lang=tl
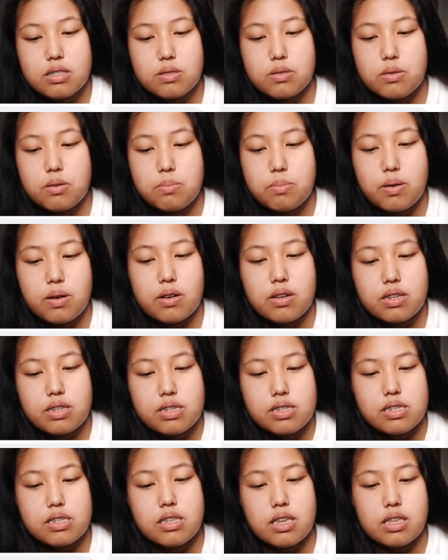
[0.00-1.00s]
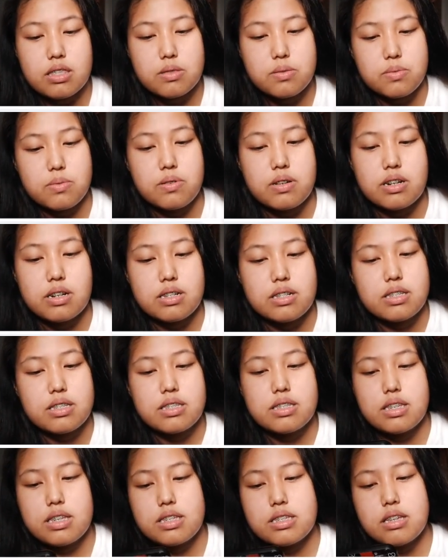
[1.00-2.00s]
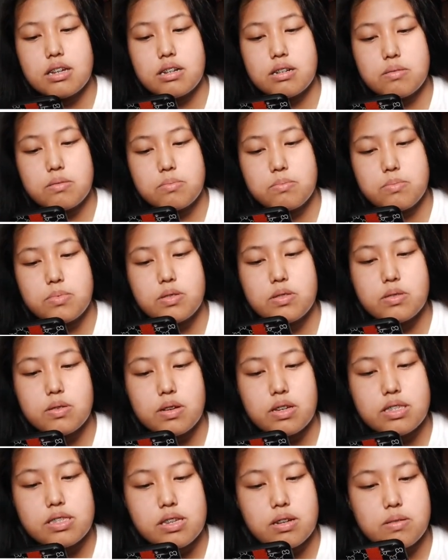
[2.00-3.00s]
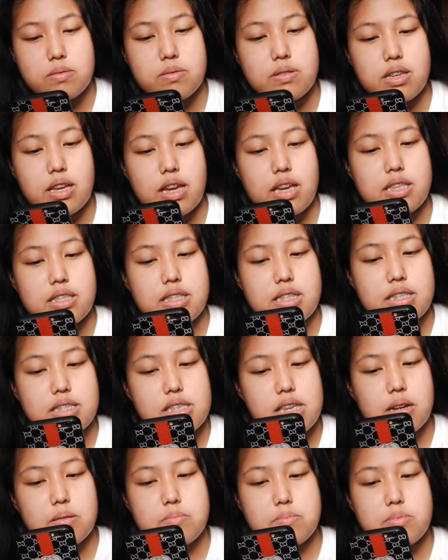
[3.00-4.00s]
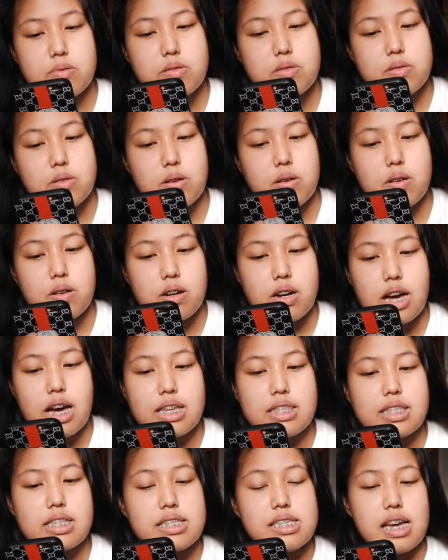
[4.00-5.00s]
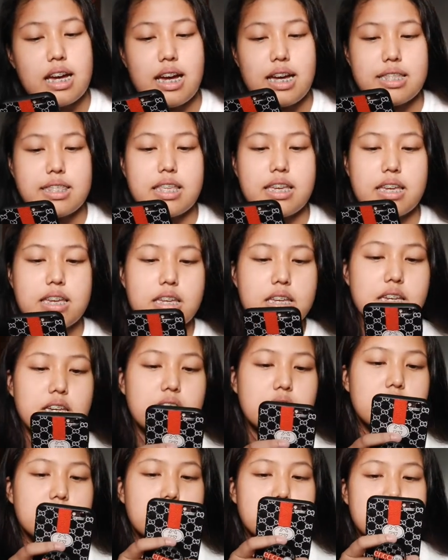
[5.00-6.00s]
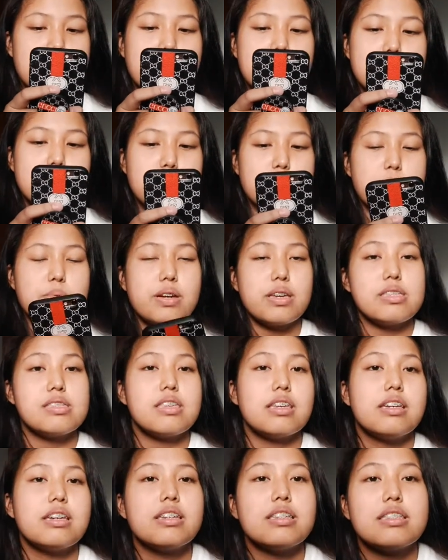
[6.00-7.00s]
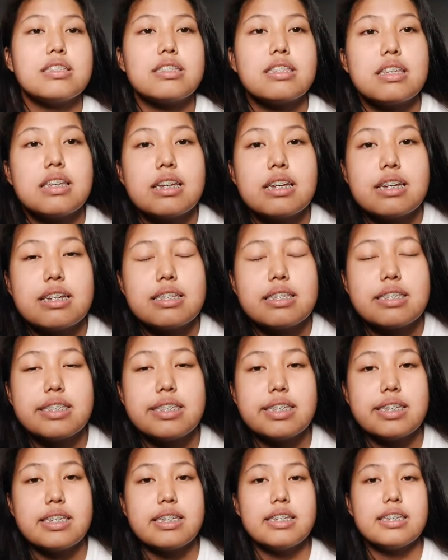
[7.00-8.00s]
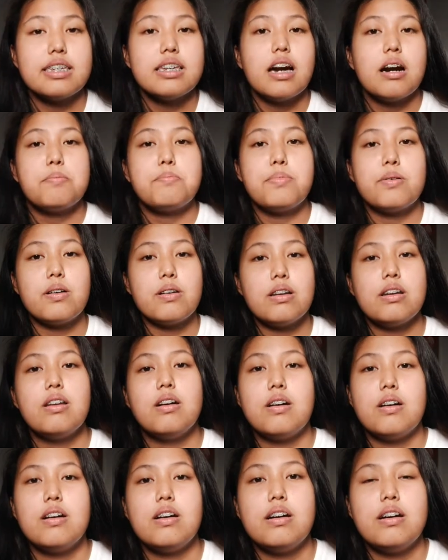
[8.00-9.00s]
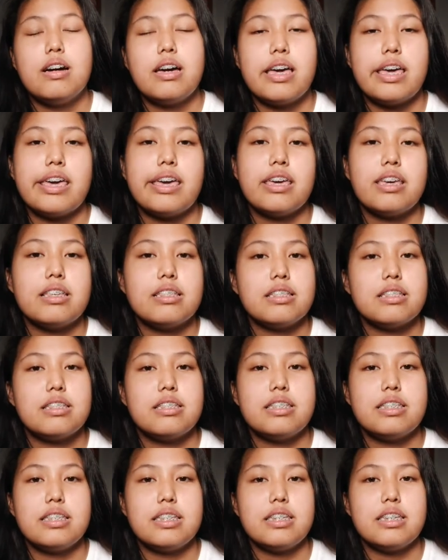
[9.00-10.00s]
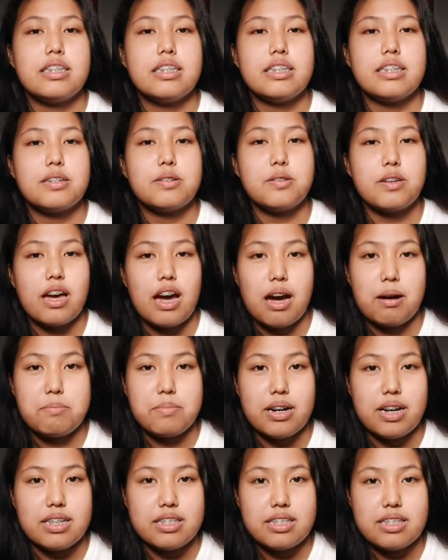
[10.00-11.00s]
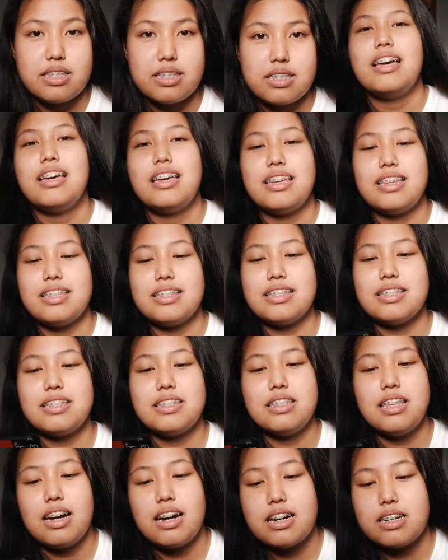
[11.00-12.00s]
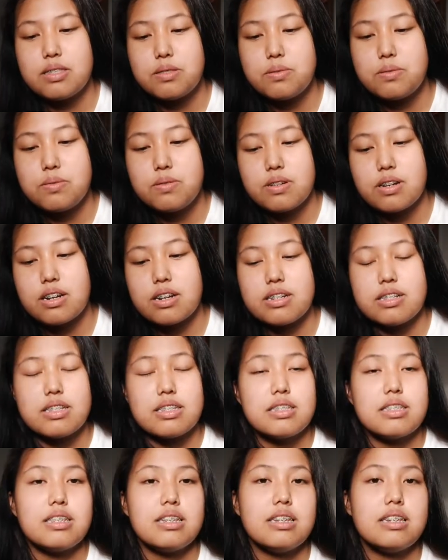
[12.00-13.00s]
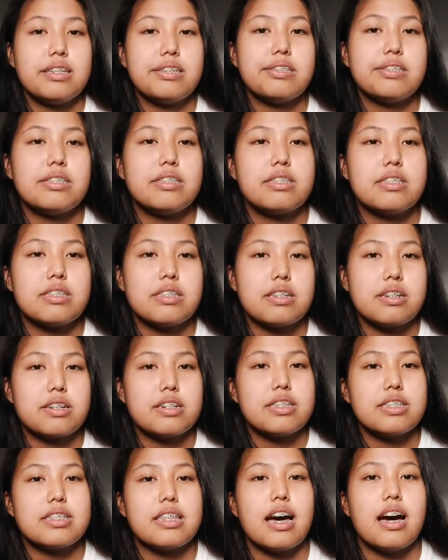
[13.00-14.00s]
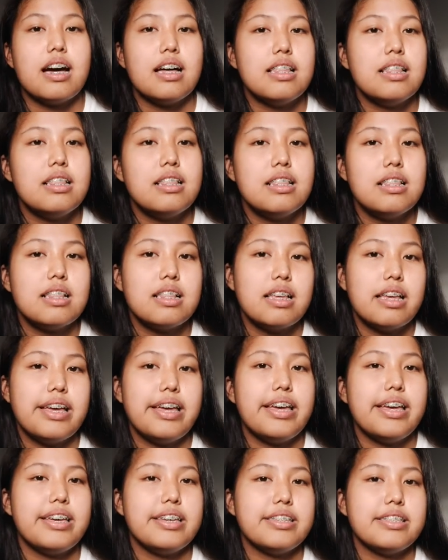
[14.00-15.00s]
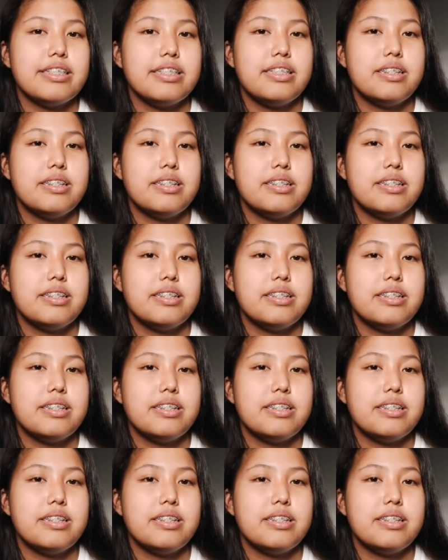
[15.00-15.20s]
two boys and two girls. Isang bunso, isang kuya, and isang bunso at isang ate. So, the two boys is si Apollo and si Kuya Ahmad. And the two girls is Crystal and